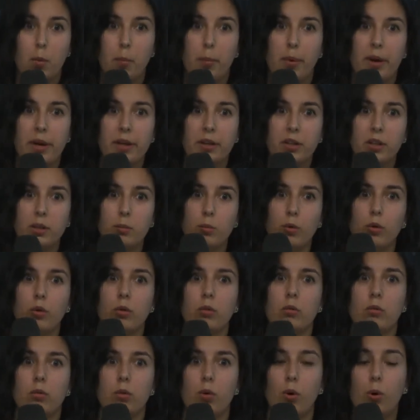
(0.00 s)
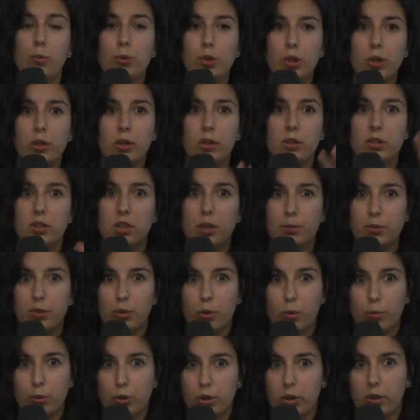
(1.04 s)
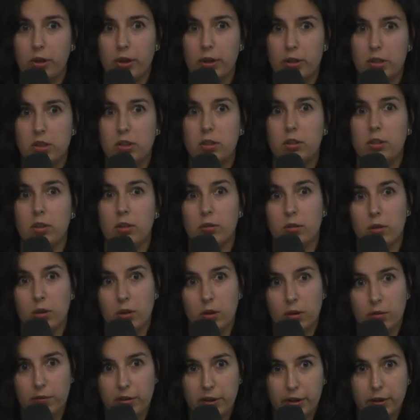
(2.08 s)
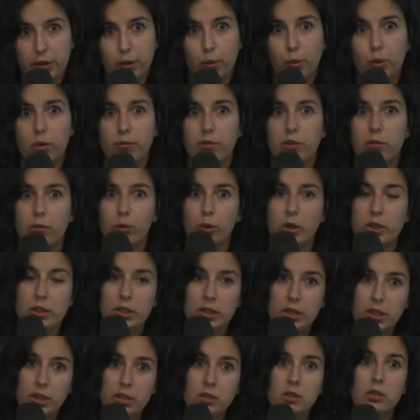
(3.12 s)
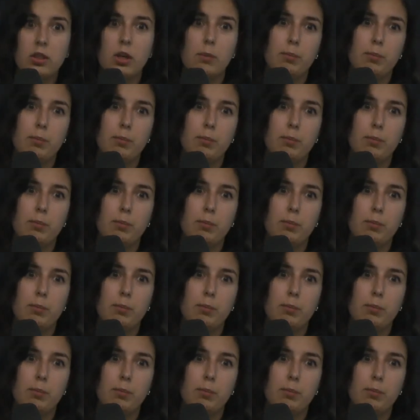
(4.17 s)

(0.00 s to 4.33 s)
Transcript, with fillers: Поэтому общая концепция, общая картина, верхний уровень у нас есть.